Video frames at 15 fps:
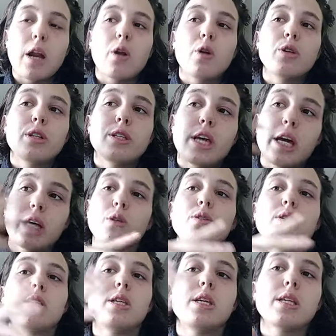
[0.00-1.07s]
Alors, le
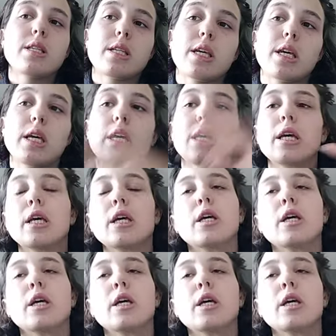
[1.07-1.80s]
diagnostic, c'est